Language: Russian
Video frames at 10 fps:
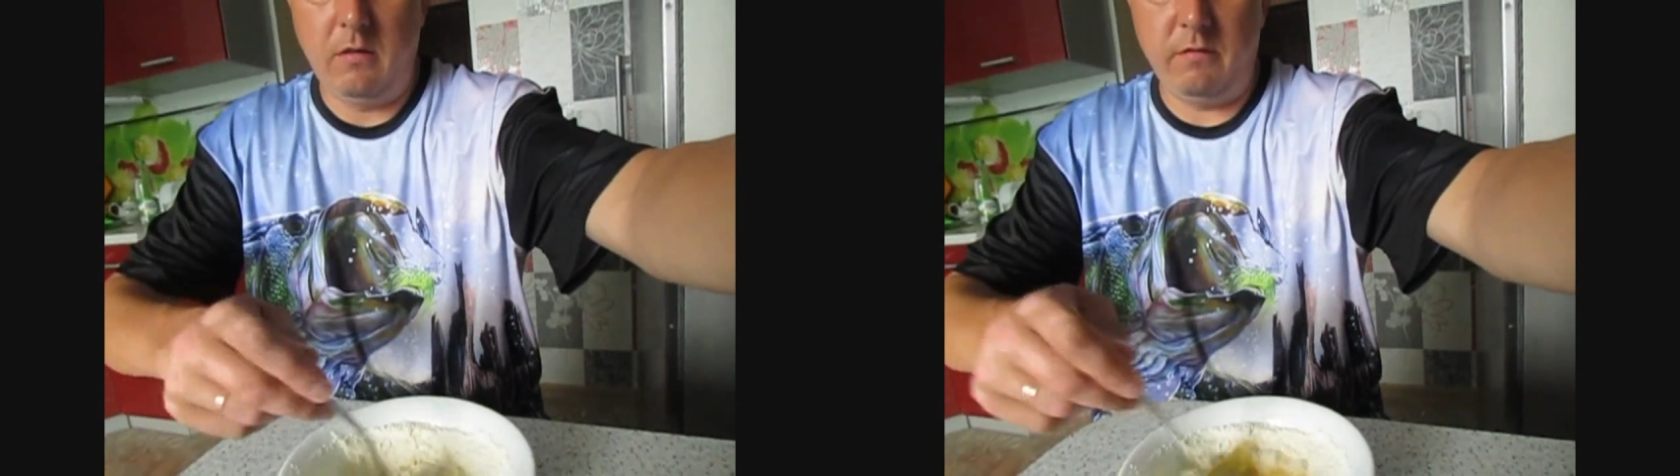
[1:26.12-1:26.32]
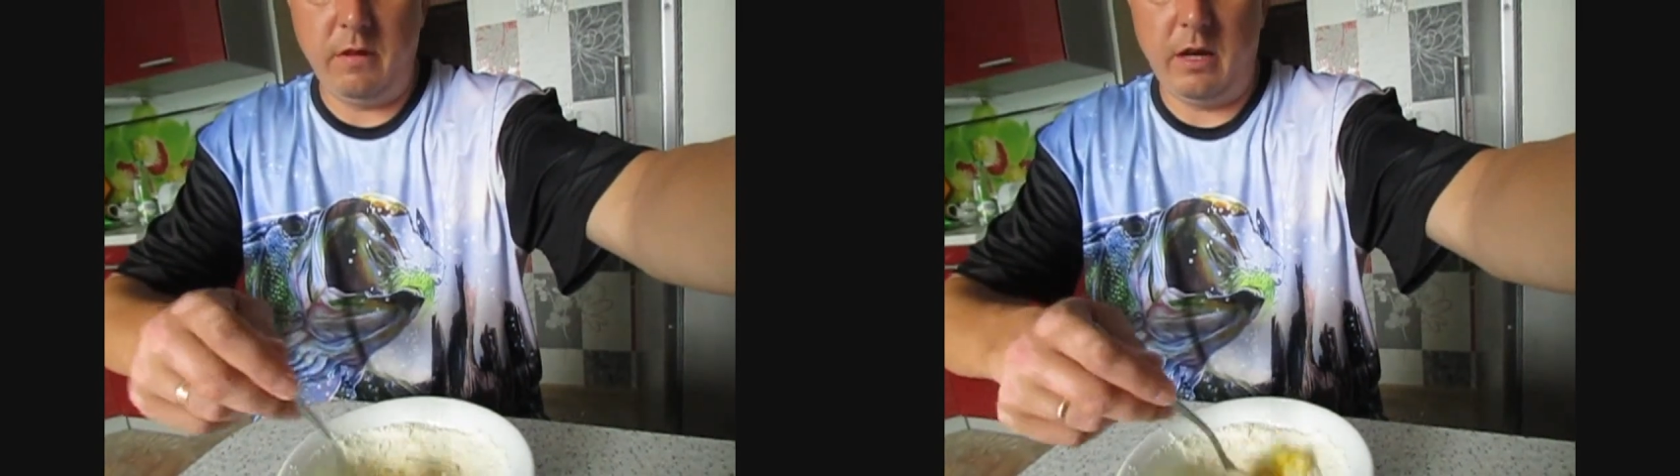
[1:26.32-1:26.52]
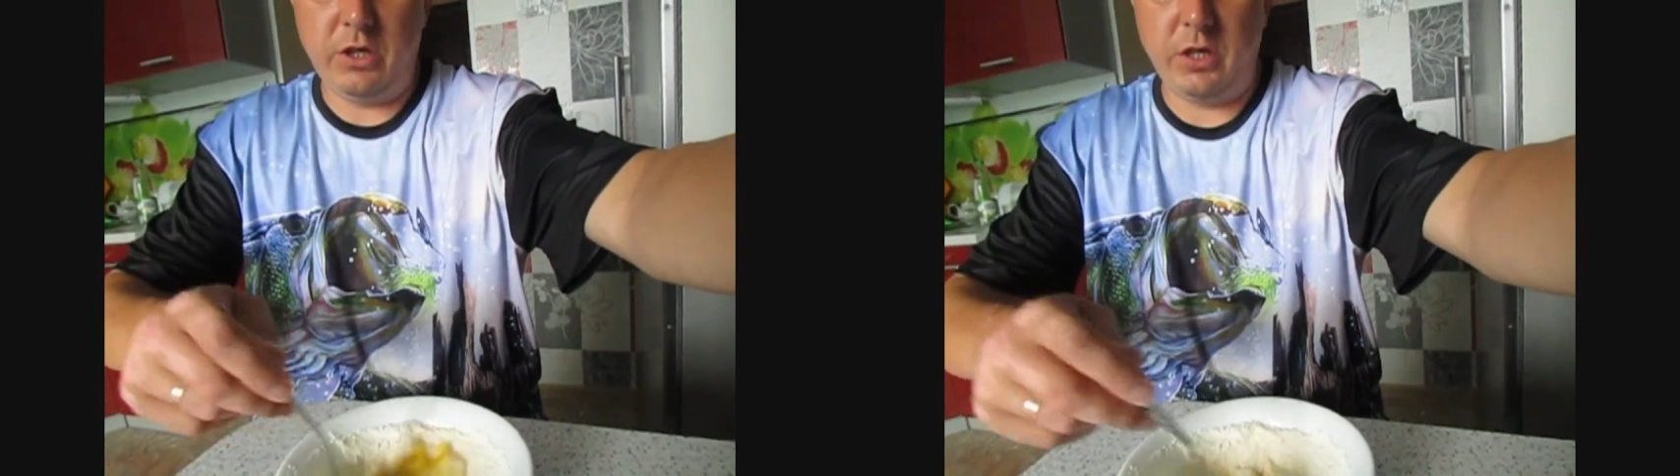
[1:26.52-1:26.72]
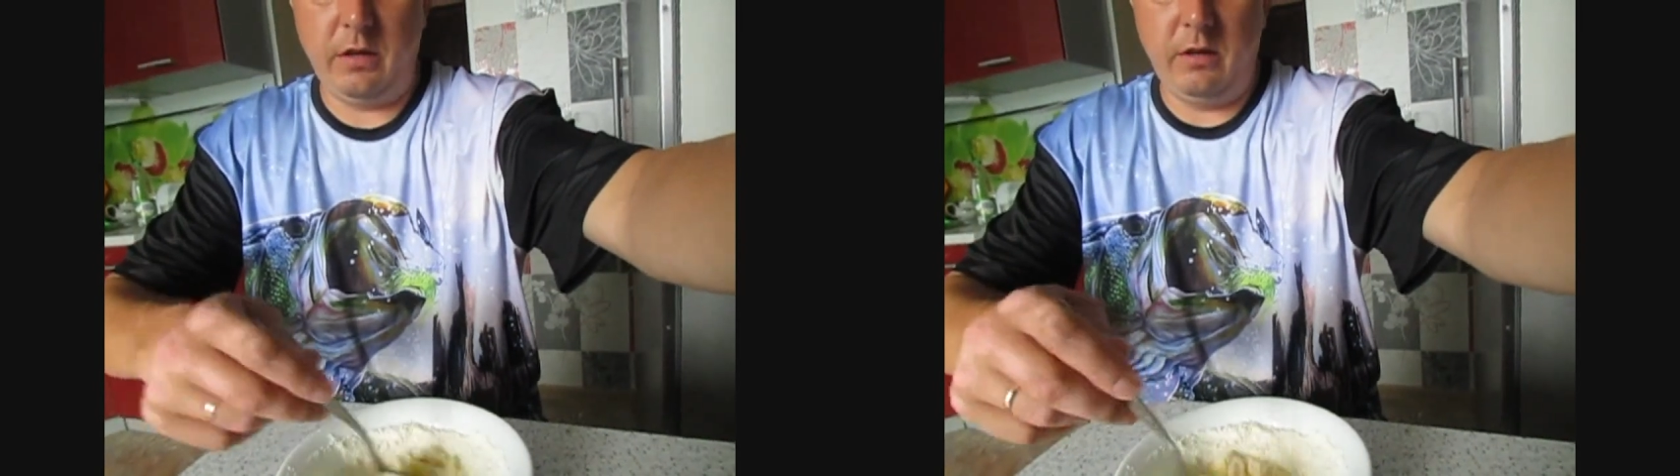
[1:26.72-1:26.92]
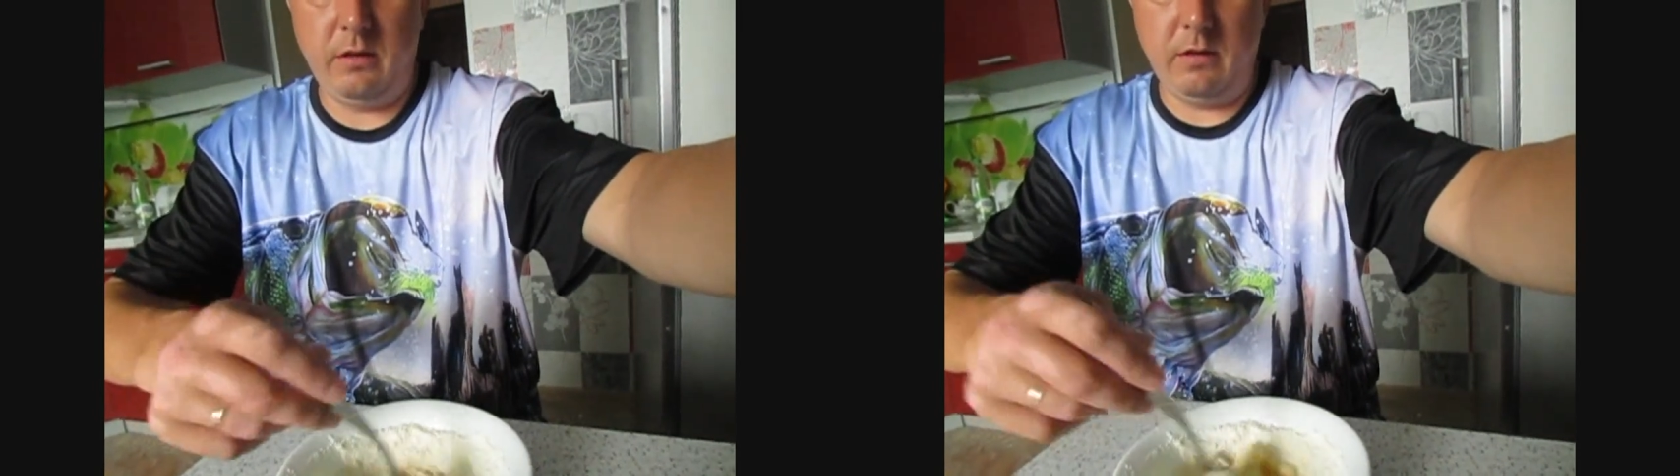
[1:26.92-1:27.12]
в
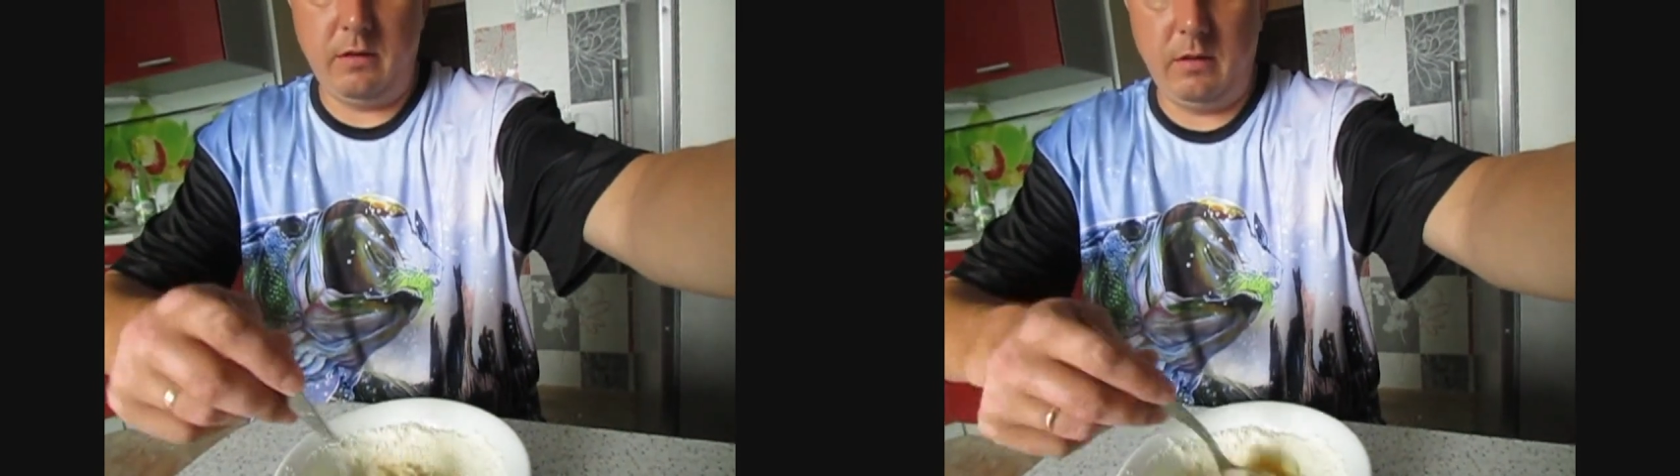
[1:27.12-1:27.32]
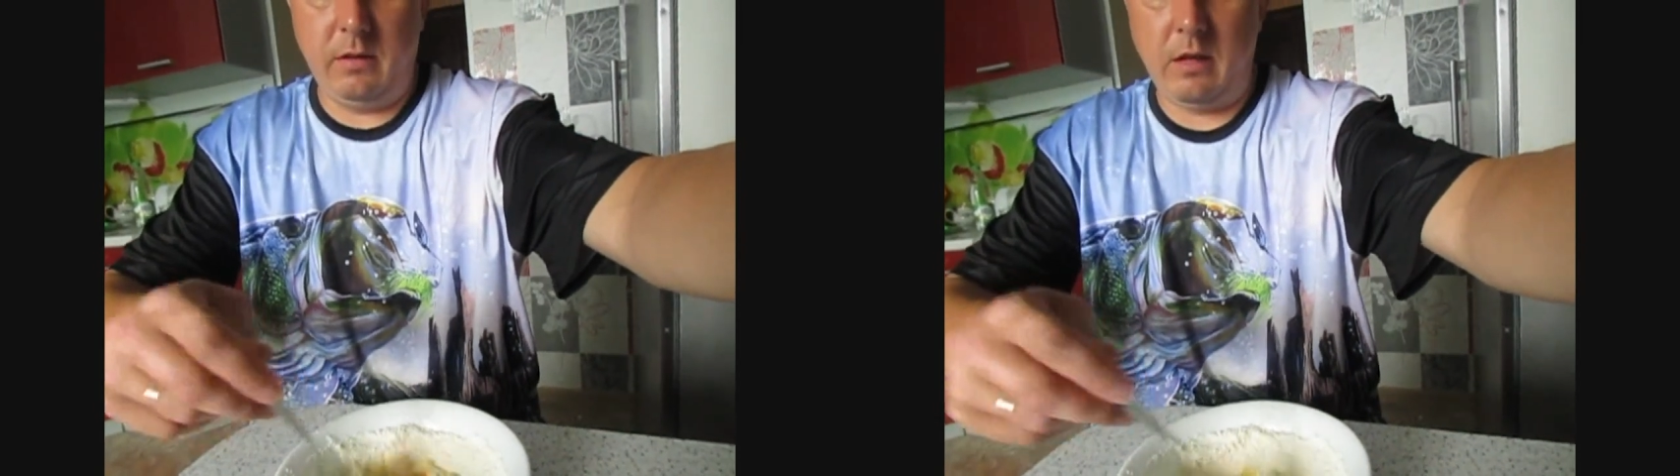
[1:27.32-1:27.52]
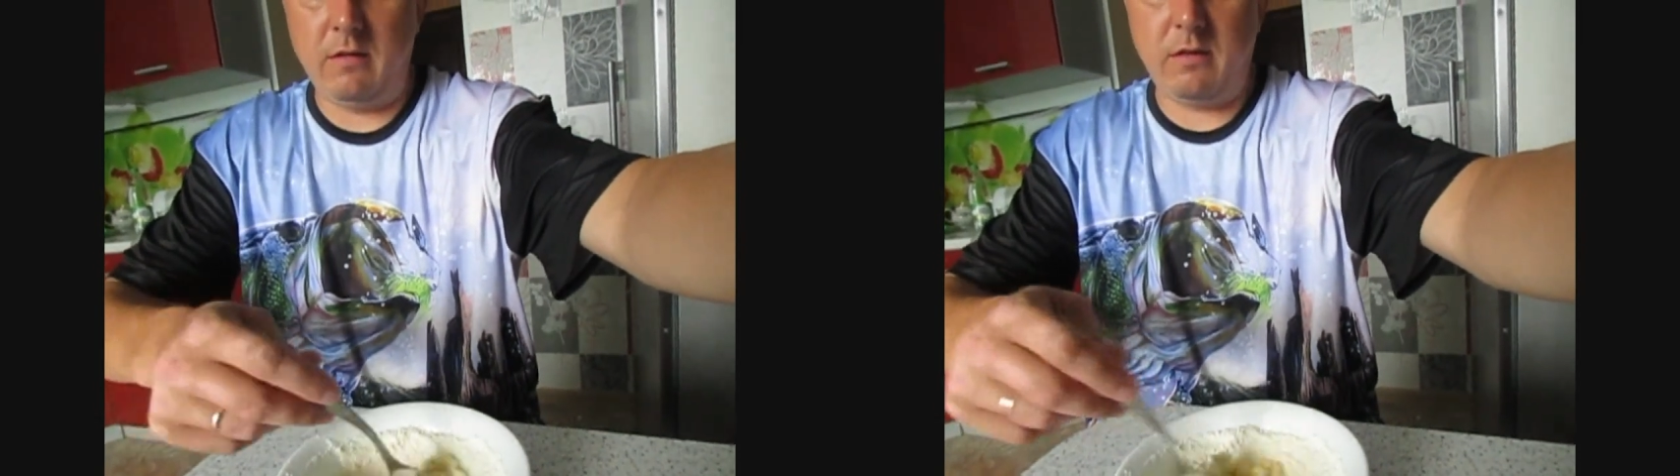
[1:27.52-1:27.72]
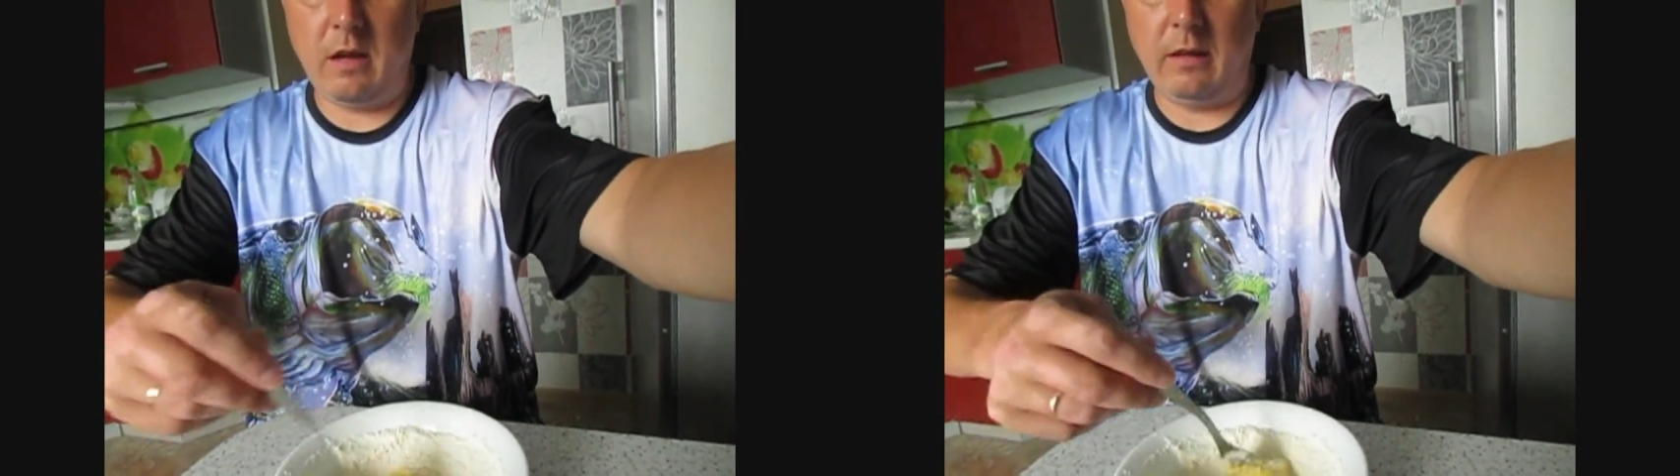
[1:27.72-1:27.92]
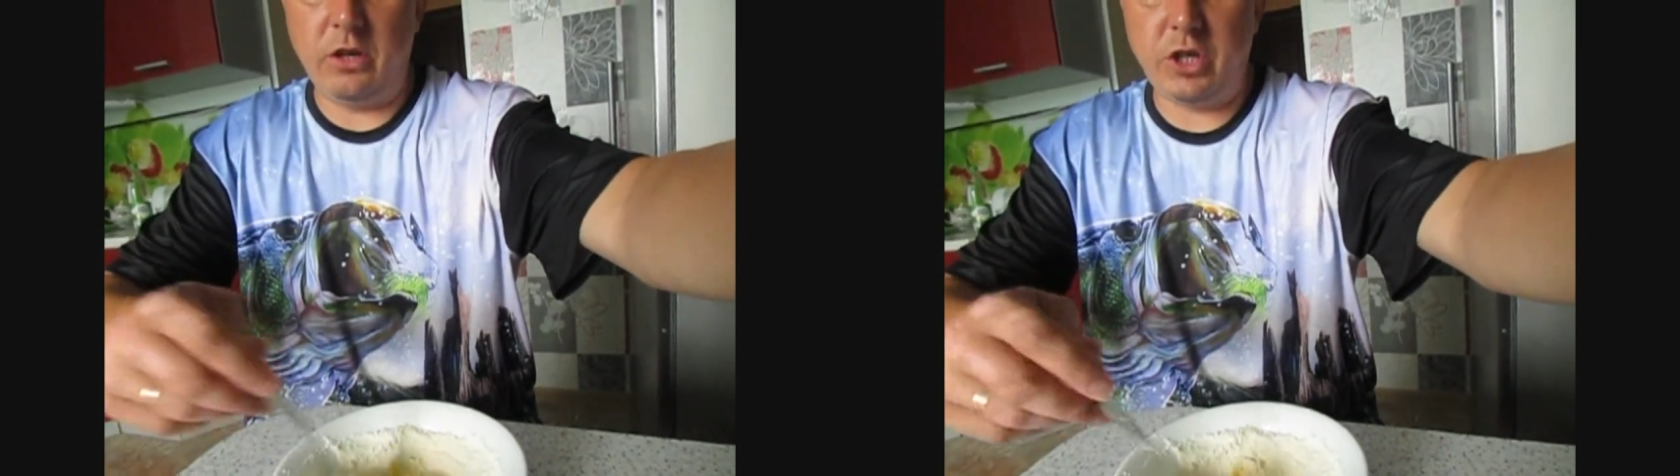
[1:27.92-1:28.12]
нашей
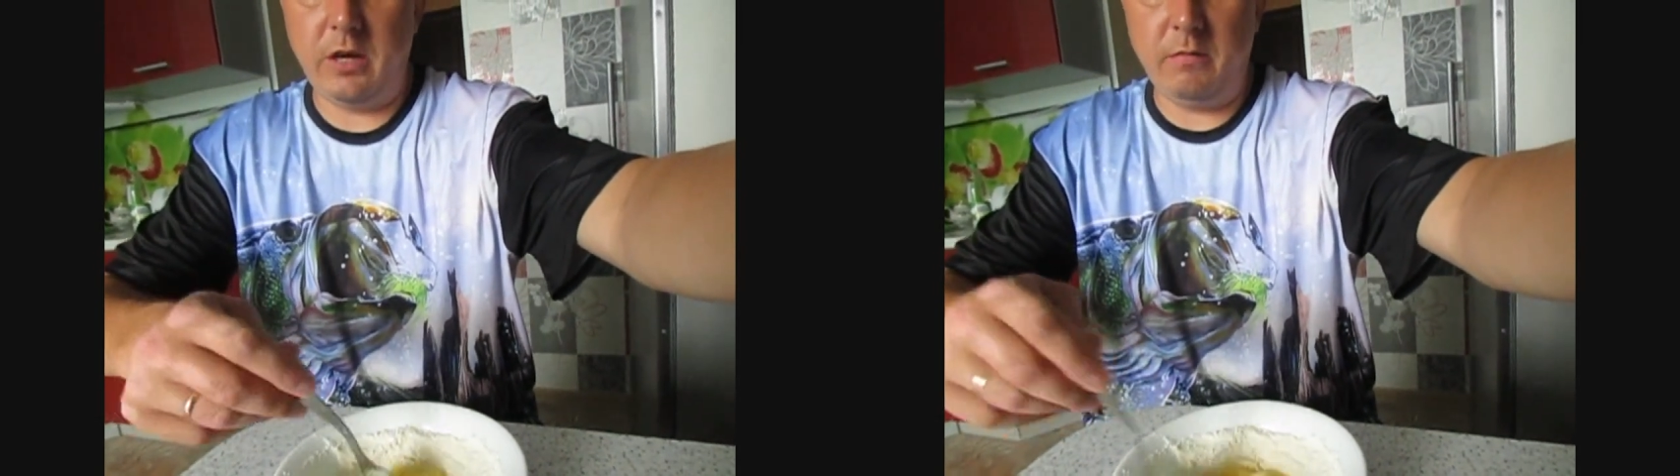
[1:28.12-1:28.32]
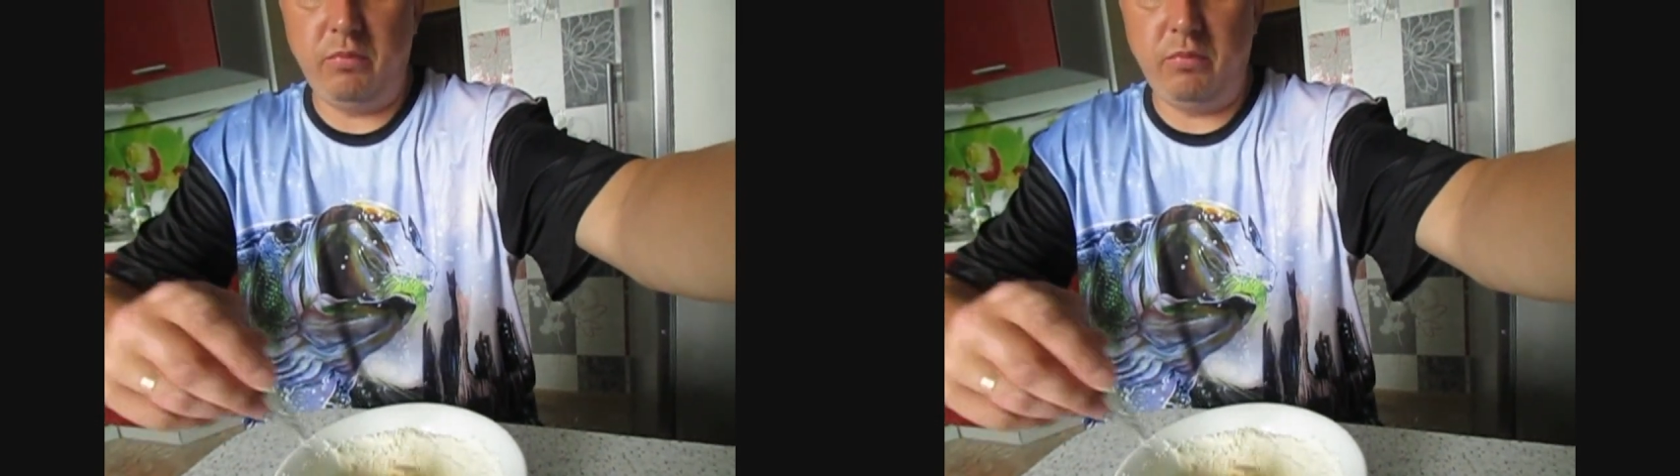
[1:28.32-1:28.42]
Насадочки